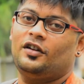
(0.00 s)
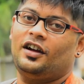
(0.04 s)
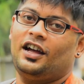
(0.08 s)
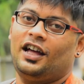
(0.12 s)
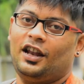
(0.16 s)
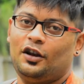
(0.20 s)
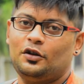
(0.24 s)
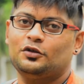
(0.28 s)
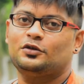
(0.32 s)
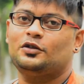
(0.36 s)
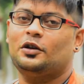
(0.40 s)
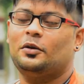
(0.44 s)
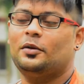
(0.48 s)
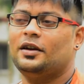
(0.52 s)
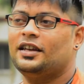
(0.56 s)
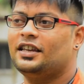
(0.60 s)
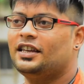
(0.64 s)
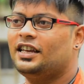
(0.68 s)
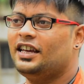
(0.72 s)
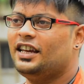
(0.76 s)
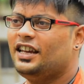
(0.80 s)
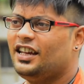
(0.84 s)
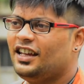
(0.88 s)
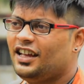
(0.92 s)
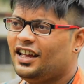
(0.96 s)
হ্যালো
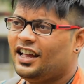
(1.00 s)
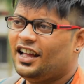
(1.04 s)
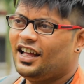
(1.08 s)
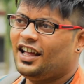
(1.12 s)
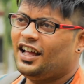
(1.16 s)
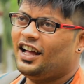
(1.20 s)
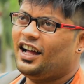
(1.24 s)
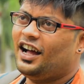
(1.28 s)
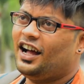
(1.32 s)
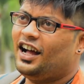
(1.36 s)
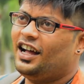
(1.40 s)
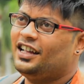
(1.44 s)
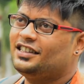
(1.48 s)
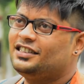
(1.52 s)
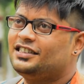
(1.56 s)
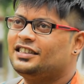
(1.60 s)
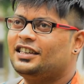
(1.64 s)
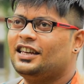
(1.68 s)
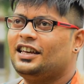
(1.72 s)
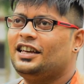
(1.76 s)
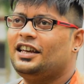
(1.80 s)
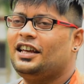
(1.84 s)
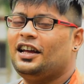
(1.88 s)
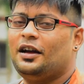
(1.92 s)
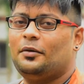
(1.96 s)
সবাইকে
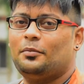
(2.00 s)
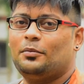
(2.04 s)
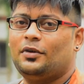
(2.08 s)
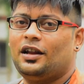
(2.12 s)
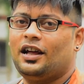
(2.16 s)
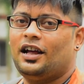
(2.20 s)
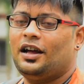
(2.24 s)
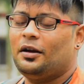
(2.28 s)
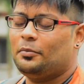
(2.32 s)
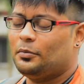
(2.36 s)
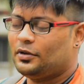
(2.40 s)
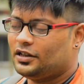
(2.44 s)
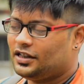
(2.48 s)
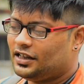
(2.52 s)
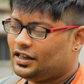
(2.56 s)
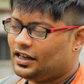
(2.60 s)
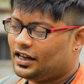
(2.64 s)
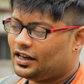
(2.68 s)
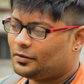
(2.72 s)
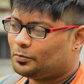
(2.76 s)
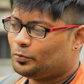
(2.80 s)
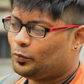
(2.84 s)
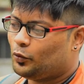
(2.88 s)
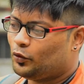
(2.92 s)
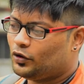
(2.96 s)
আজকে আমরা আমাদের
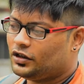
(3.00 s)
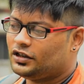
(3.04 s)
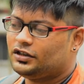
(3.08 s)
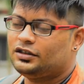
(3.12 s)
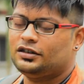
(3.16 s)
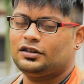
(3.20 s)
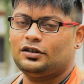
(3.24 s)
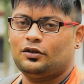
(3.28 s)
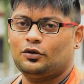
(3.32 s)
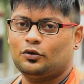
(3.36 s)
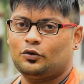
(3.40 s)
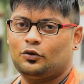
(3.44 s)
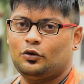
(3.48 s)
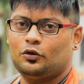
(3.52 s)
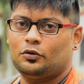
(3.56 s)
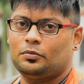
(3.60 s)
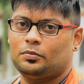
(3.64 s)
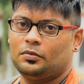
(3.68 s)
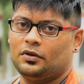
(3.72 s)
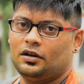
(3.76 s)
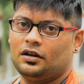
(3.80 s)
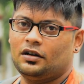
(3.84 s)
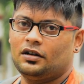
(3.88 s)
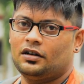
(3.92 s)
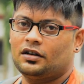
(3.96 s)
এক পরিচিত খুব
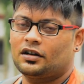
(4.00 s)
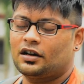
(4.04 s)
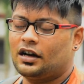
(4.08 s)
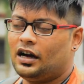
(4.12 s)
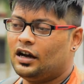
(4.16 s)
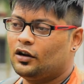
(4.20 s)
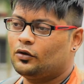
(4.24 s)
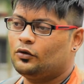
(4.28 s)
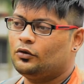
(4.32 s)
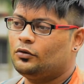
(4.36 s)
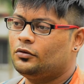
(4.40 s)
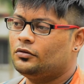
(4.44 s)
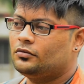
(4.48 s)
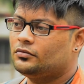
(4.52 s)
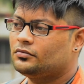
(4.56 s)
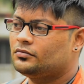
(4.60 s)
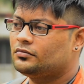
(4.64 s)
কাকুর